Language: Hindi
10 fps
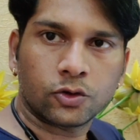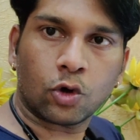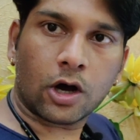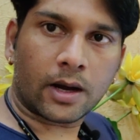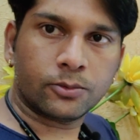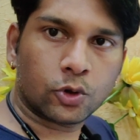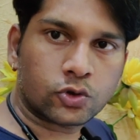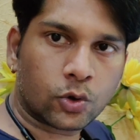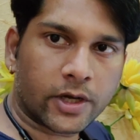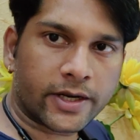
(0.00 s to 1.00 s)
तो अब
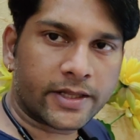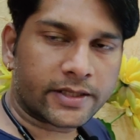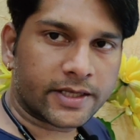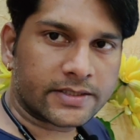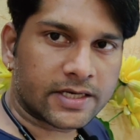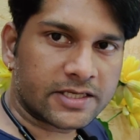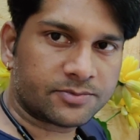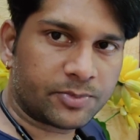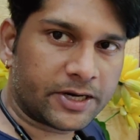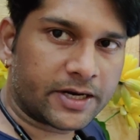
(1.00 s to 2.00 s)
दोस्तों करके देखते हैं इसका
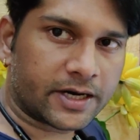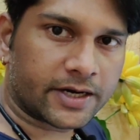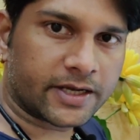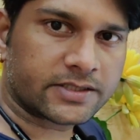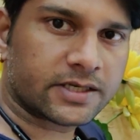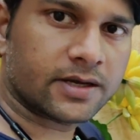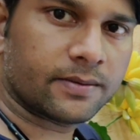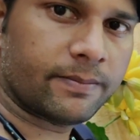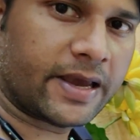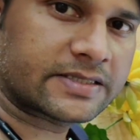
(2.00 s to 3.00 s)
स्पीड का टेस्ट
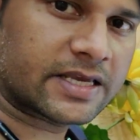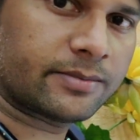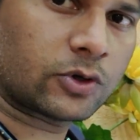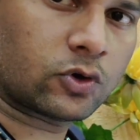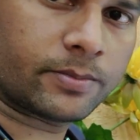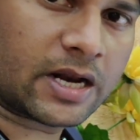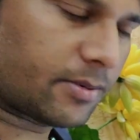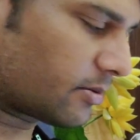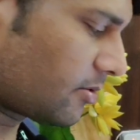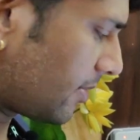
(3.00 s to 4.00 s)
मैं इसके बिल्कुल
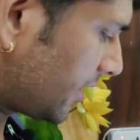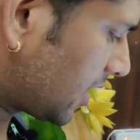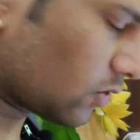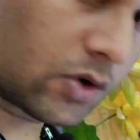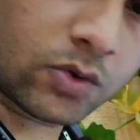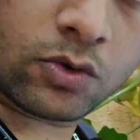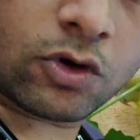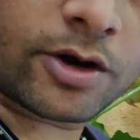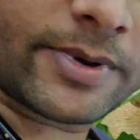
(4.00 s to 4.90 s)
बराबर में बैठा हुआ हूं और